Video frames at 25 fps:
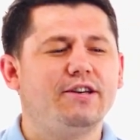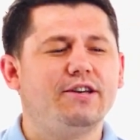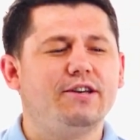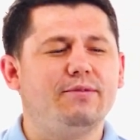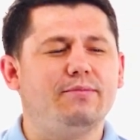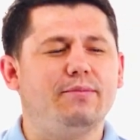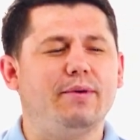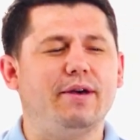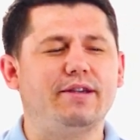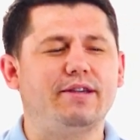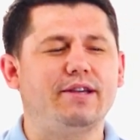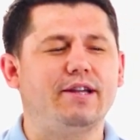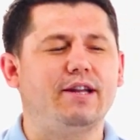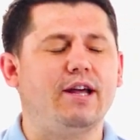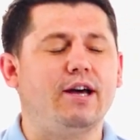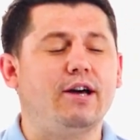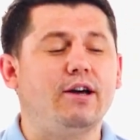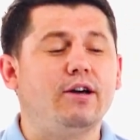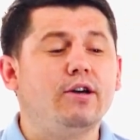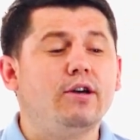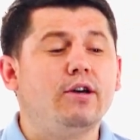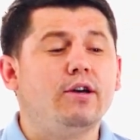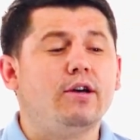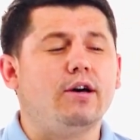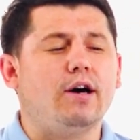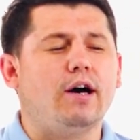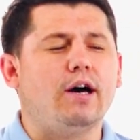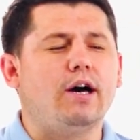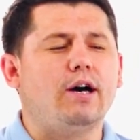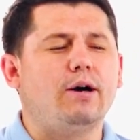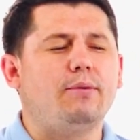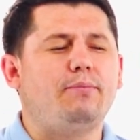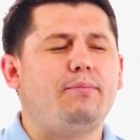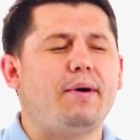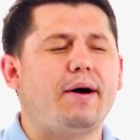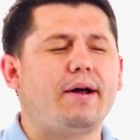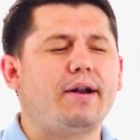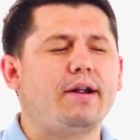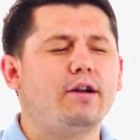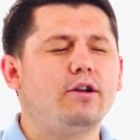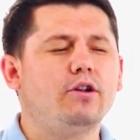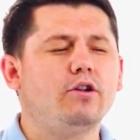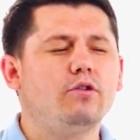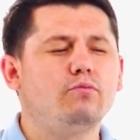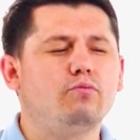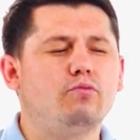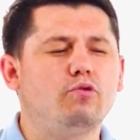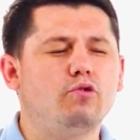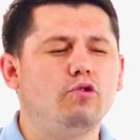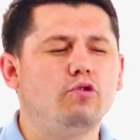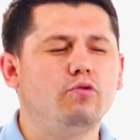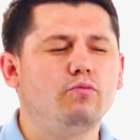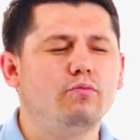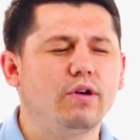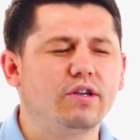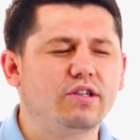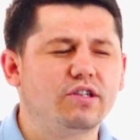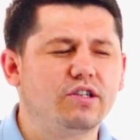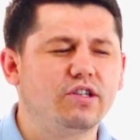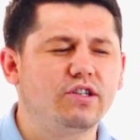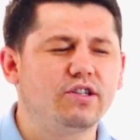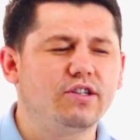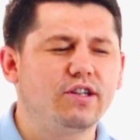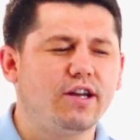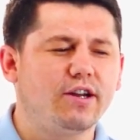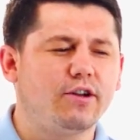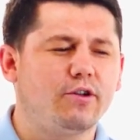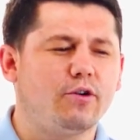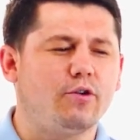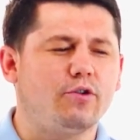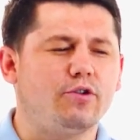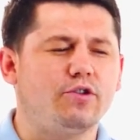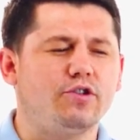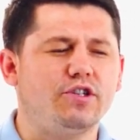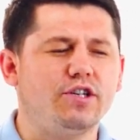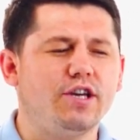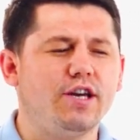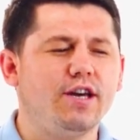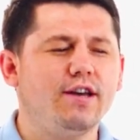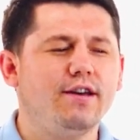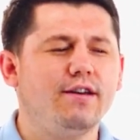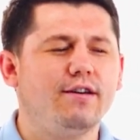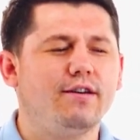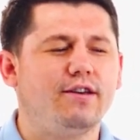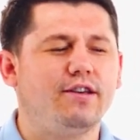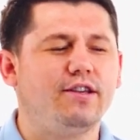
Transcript: Mesela ee, paranın bulunmasından önce